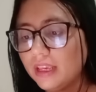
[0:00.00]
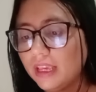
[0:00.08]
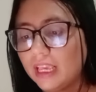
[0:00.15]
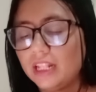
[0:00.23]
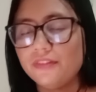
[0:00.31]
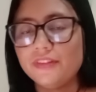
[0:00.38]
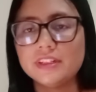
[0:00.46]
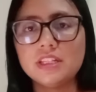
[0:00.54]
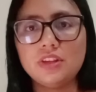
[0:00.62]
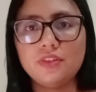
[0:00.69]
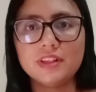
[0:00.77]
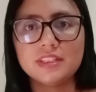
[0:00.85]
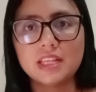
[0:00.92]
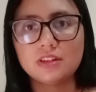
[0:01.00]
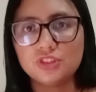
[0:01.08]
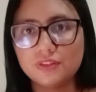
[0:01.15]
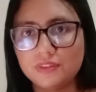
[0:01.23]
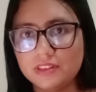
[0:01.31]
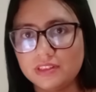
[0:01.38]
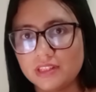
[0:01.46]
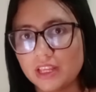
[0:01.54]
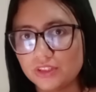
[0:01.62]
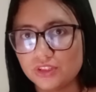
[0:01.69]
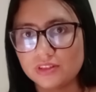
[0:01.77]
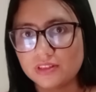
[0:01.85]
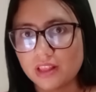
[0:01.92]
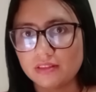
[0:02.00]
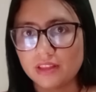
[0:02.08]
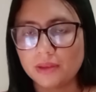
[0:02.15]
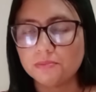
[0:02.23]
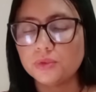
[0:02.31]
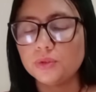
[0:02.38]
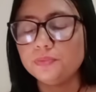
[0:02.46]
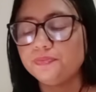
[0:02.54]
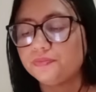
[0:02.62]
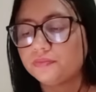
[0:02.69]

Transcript: ele faz aniversário dia 27 de setembro.